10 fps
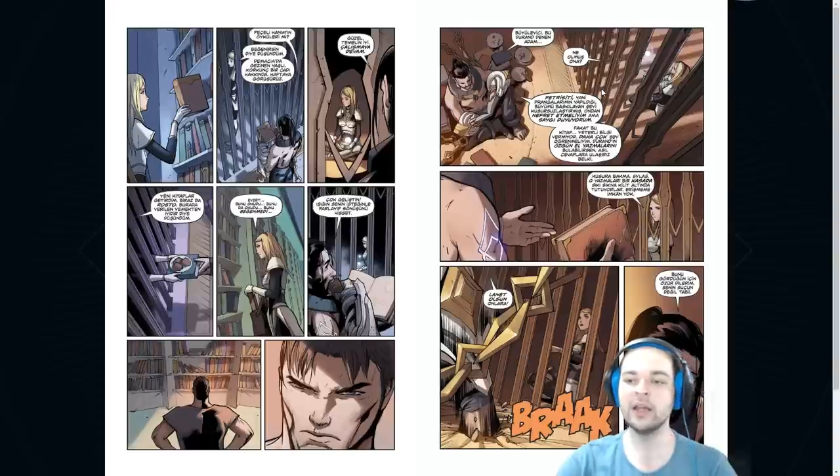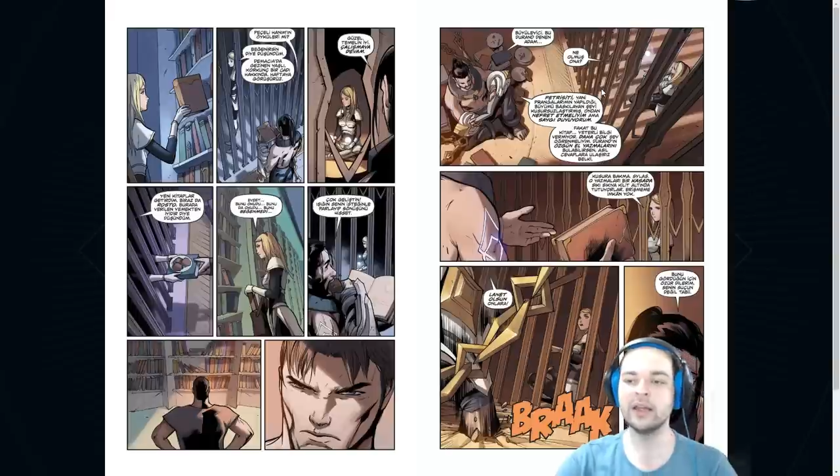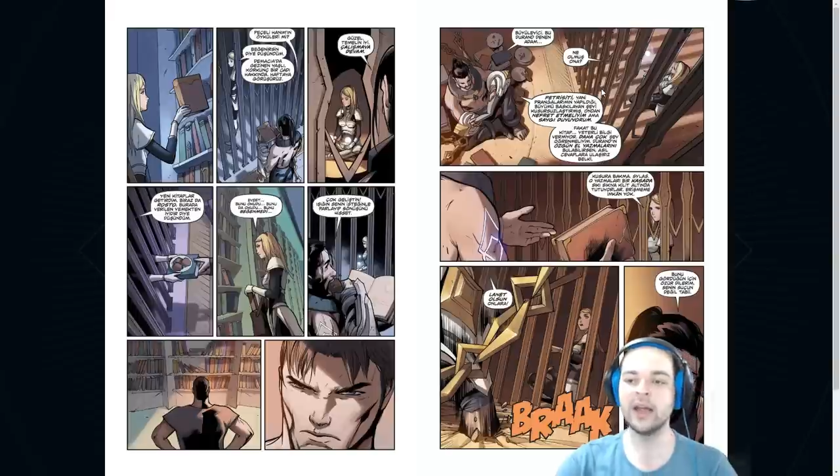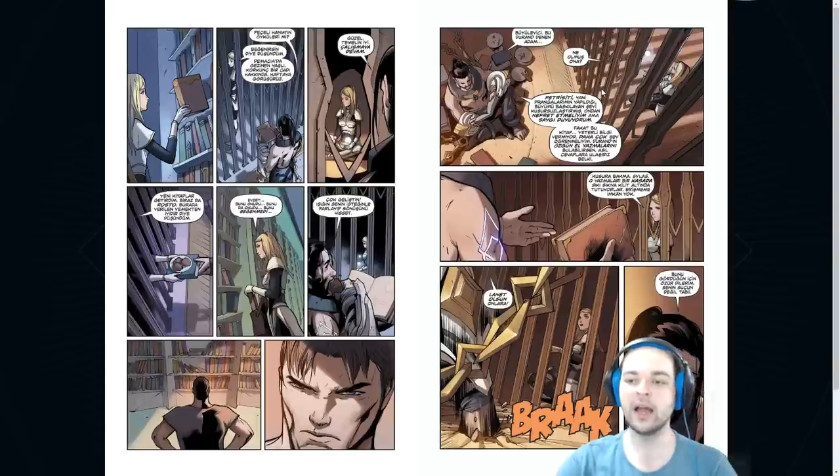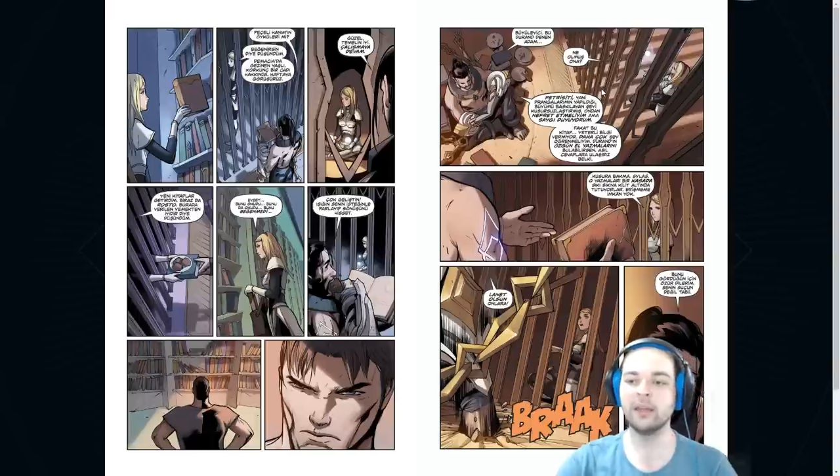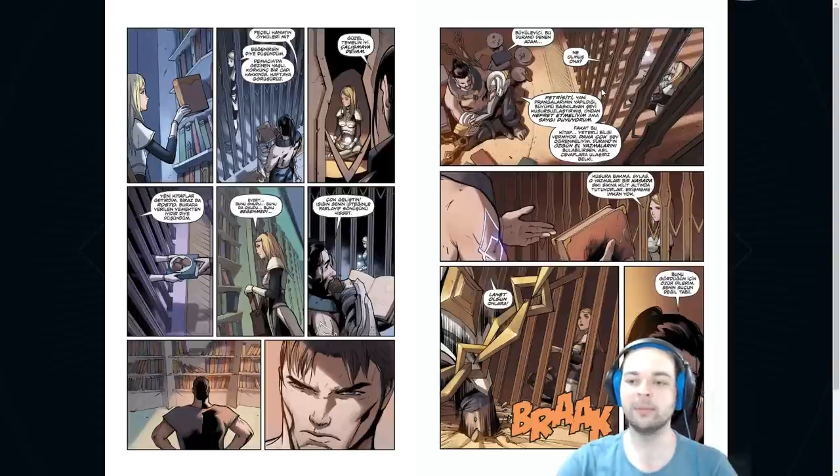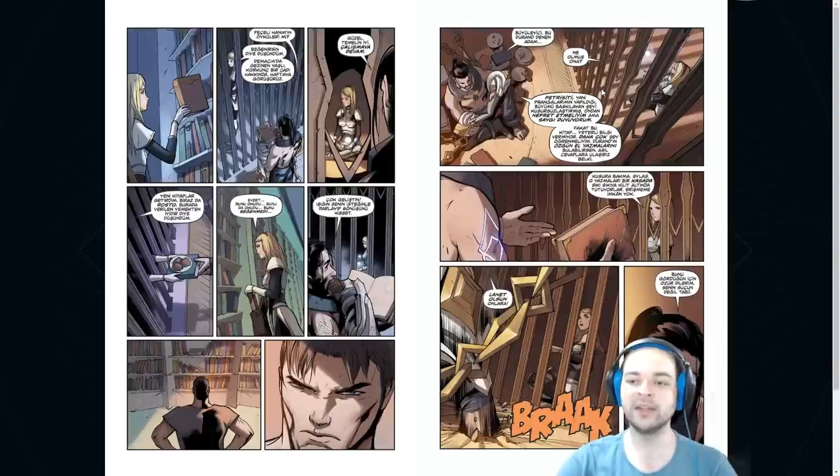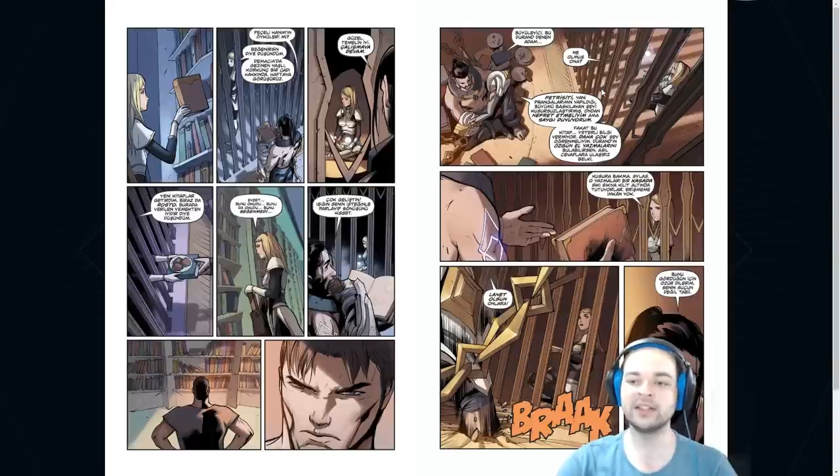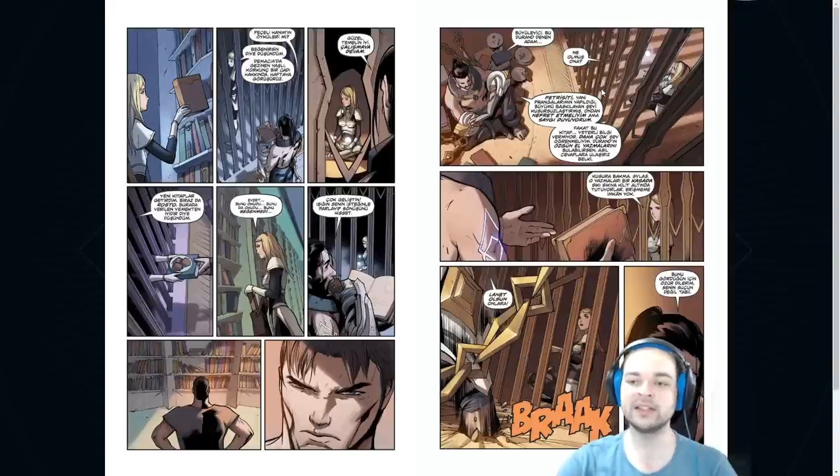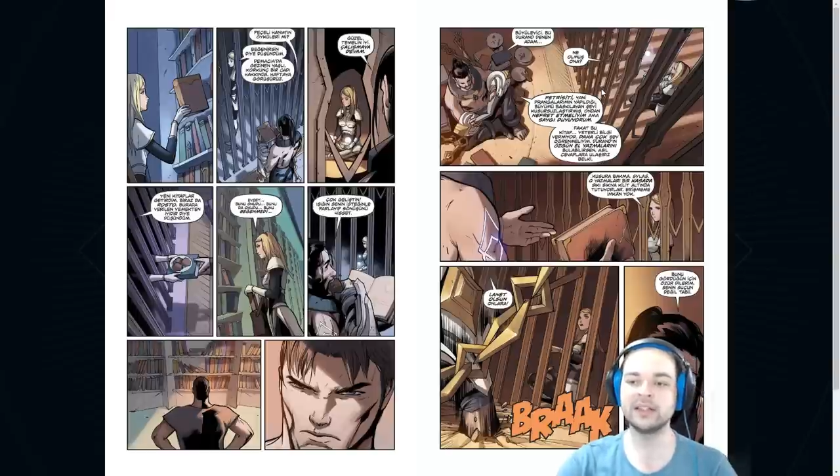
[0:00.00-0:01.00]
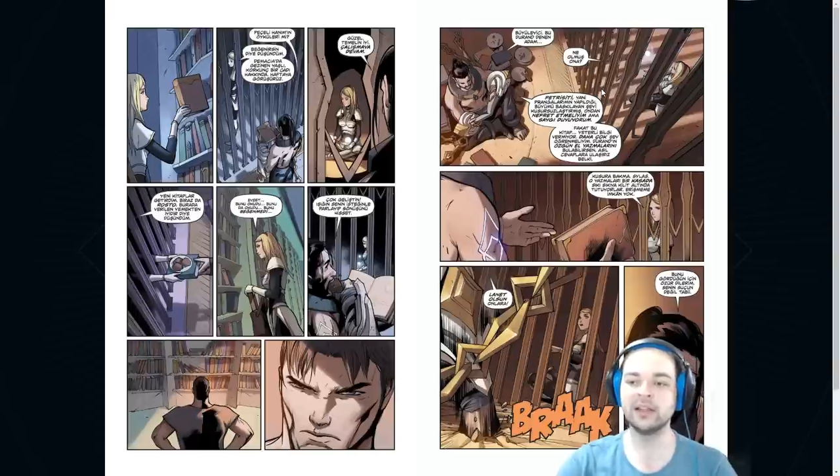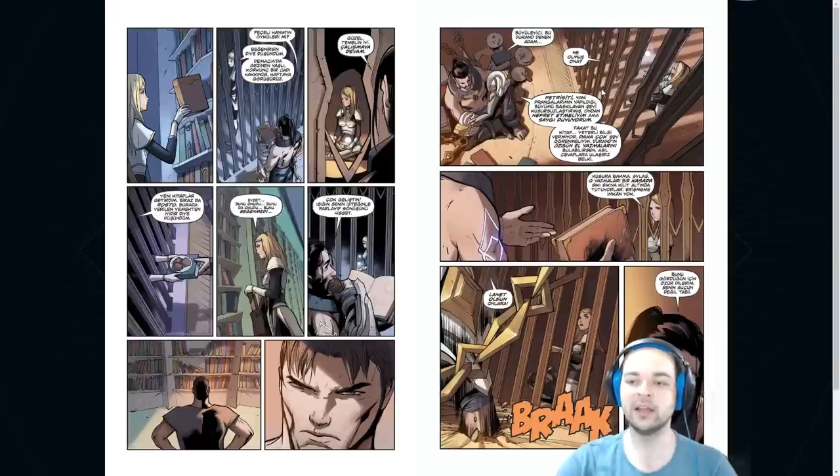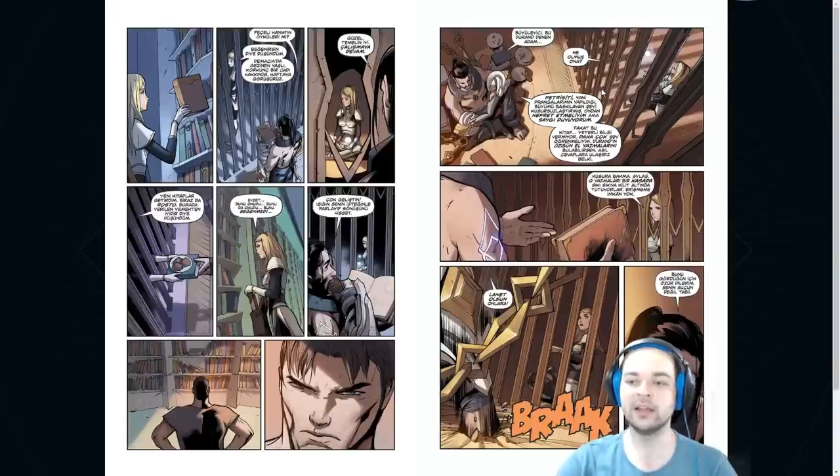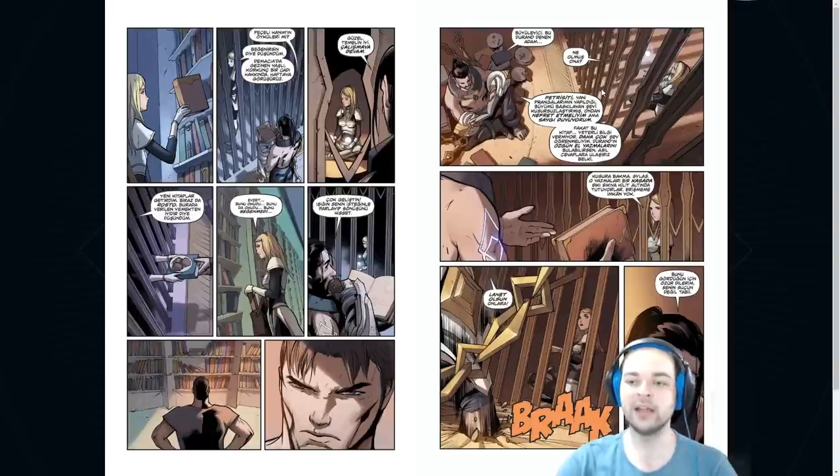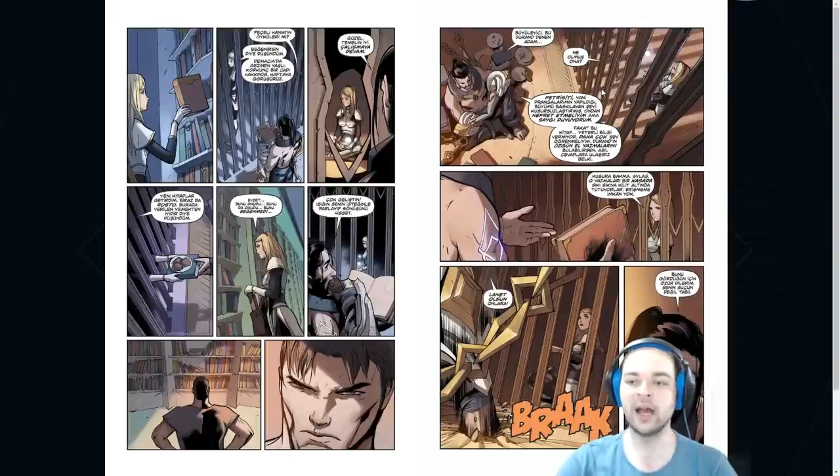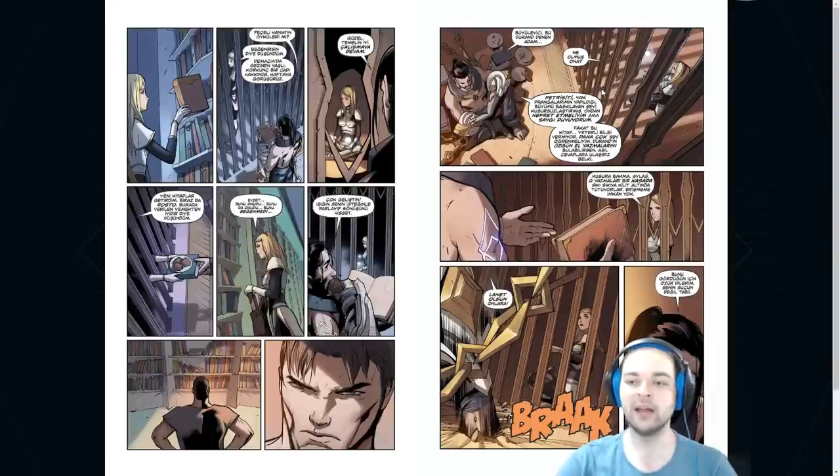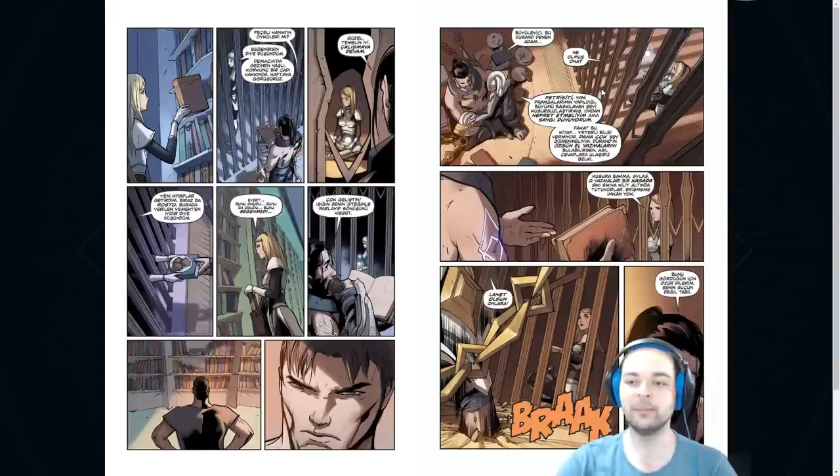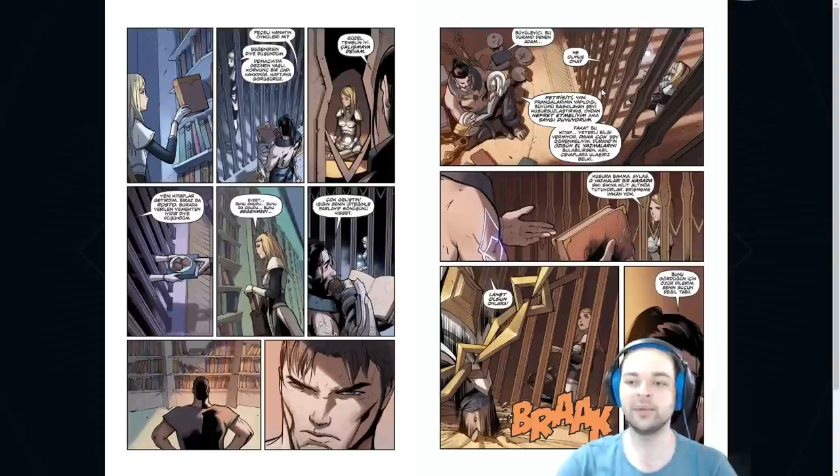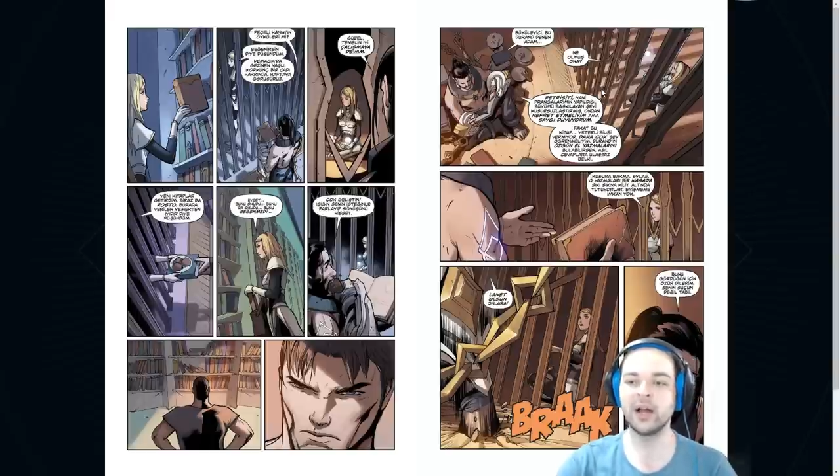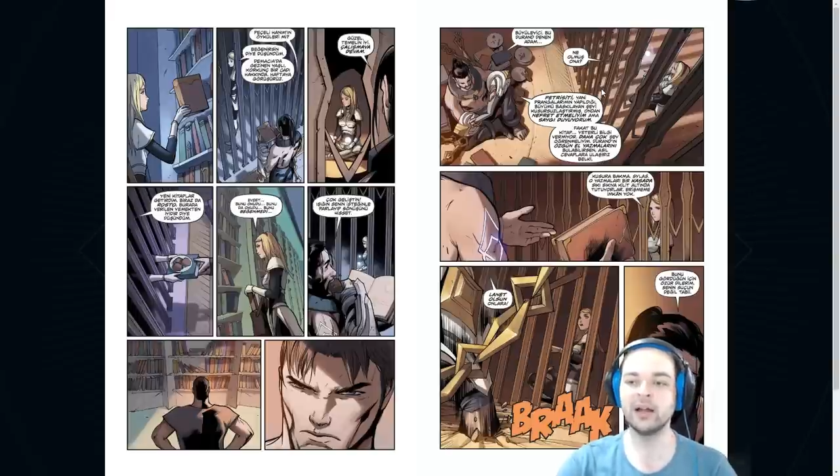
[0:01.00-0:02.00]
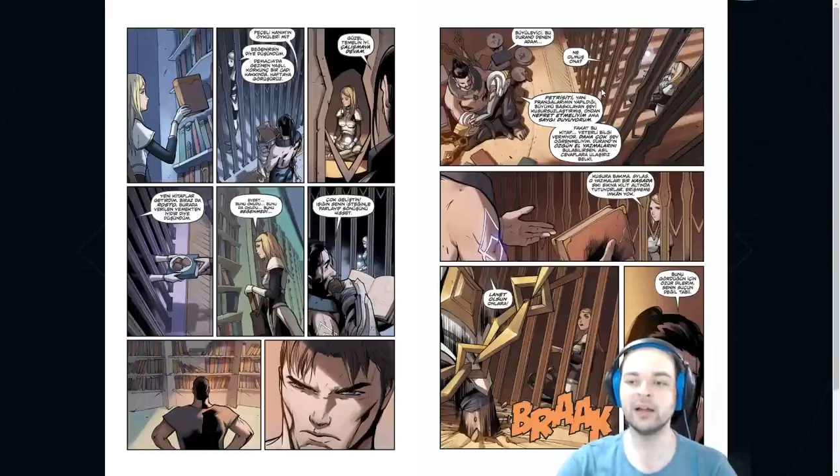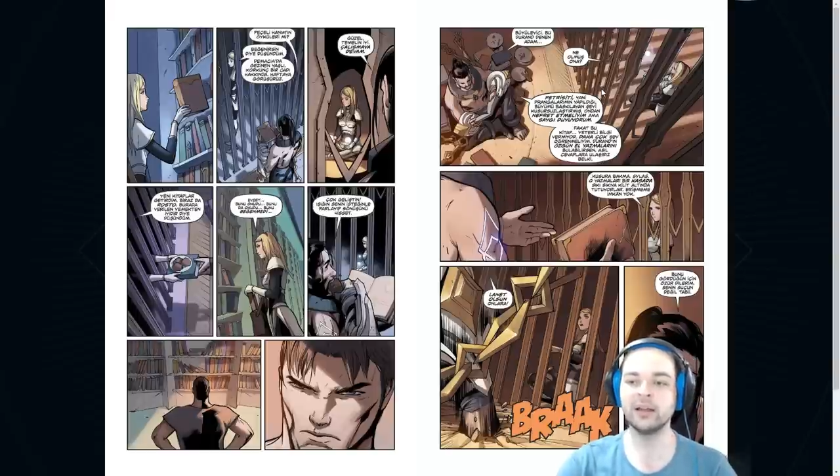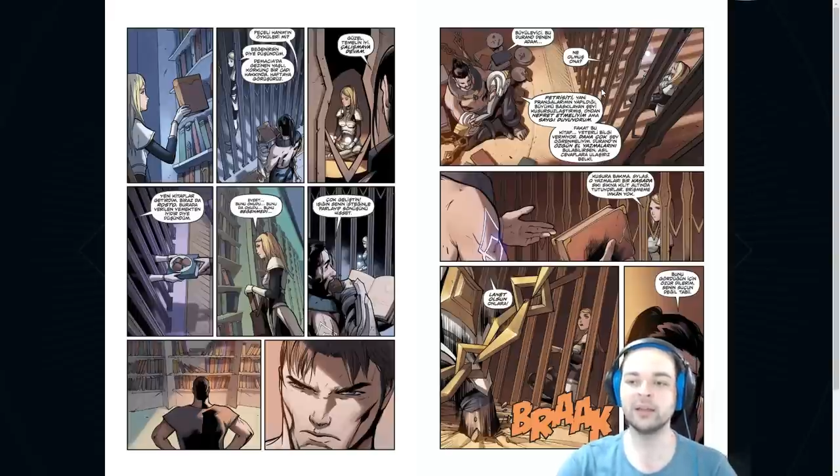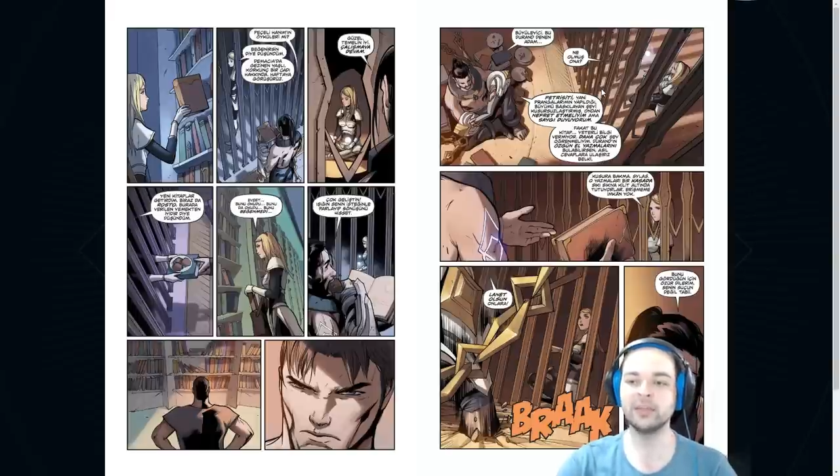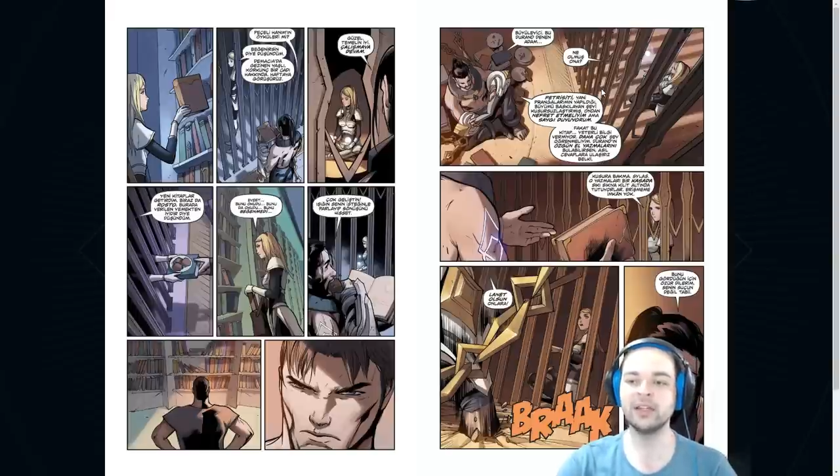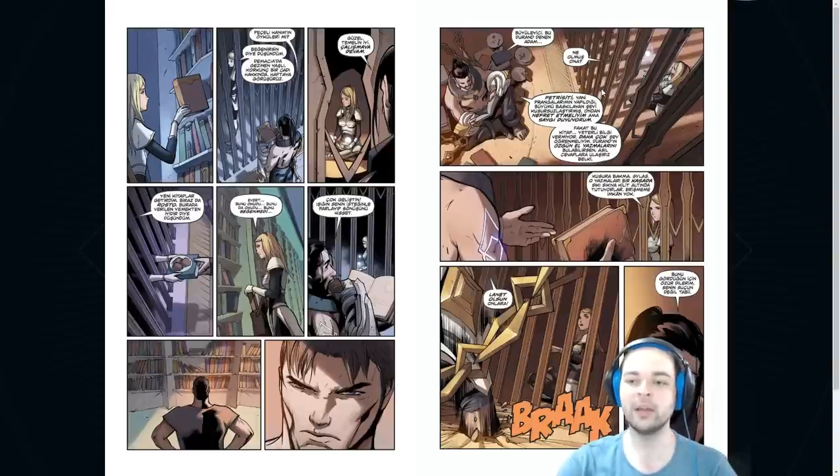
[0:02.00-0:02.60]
Yani Petrisit'i yani prangalarımın